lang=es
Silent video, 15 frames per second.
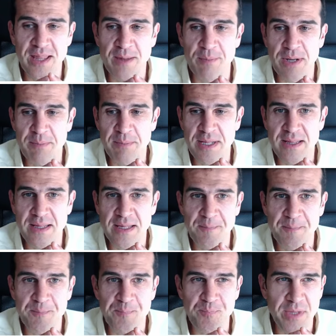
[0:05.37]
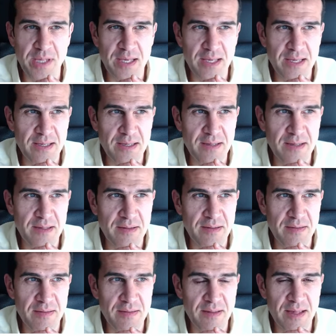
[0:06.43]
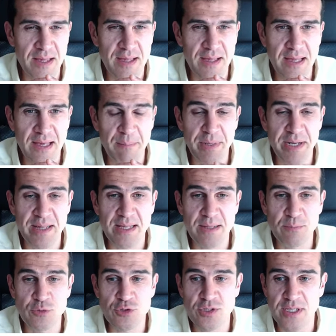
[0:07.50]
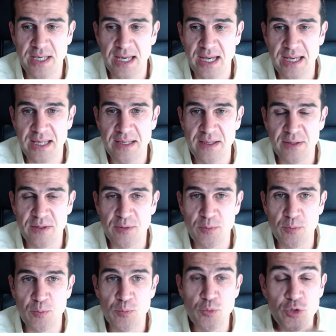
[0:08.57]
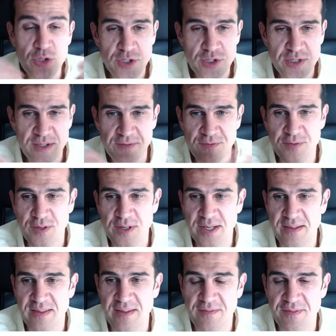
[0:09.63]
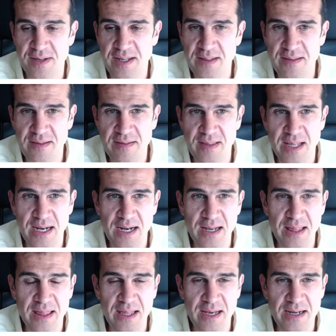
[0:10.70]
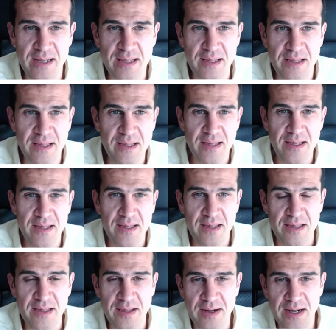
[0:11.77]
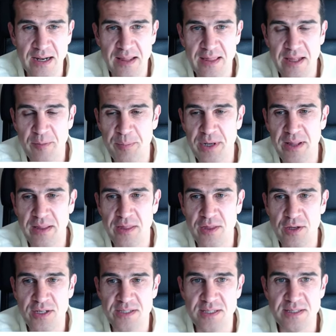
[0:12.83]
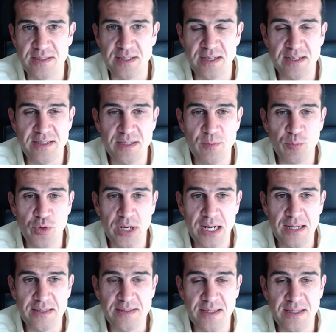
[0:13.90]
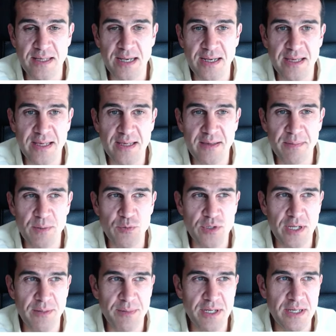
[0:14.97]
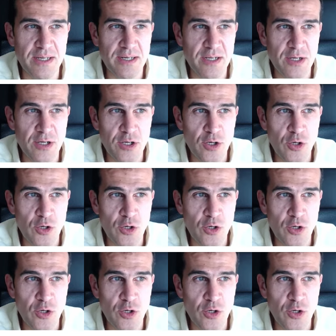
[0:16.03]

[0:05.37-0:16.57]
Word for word: principalmente es que aprendamos que hay muchos enfoques diferentes de analizar y, realizar predicciones en series temporales y aquí vamos a ver